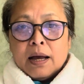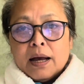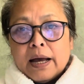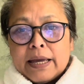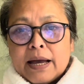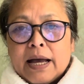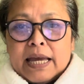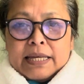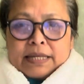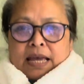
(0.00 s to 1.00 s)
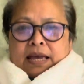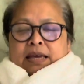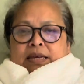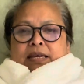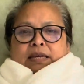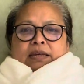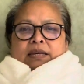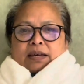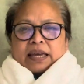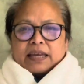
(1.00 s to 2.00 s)
Hi guys!
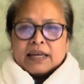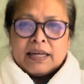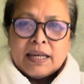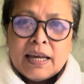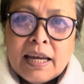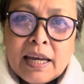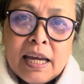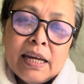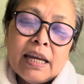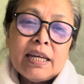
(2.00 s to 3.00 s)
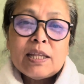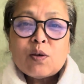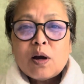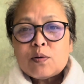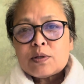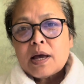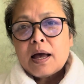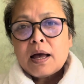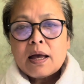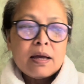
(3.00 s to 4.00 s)
Hi. Nandito ako
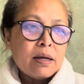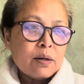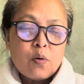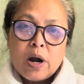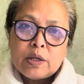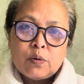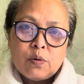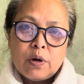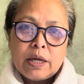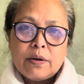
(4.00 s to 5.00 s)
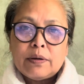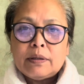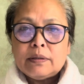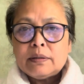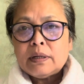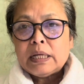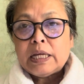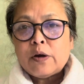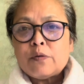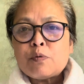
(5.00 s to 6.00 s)
sa kwarto ko ngayon.
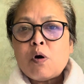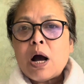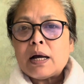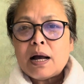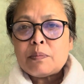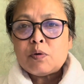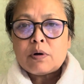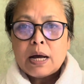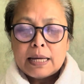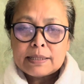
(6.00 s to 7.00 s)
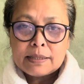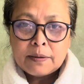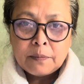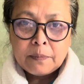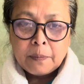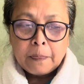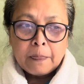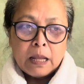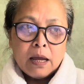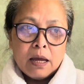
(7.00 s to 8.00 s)
Di off ko hanggang bukas.
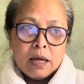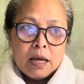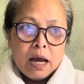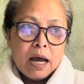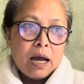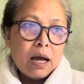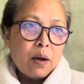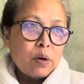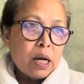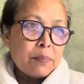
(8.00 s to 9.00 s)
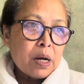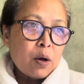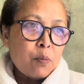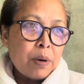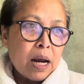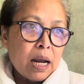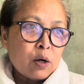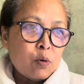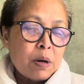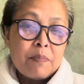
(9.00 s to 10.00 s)
Uh, wala naman akong balak
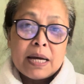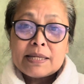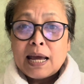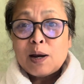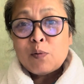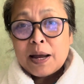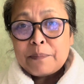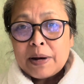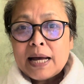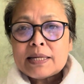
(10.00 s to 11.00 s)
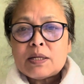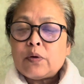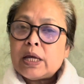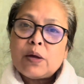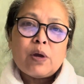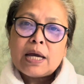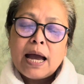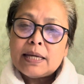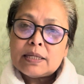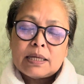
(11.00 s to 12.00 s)
lumabas dahil walang bus. So anyway
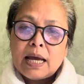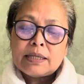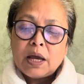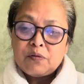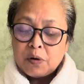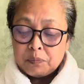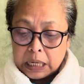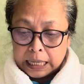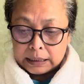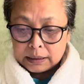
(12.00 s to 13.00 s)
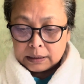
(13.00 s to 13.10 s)
guys, aside from that,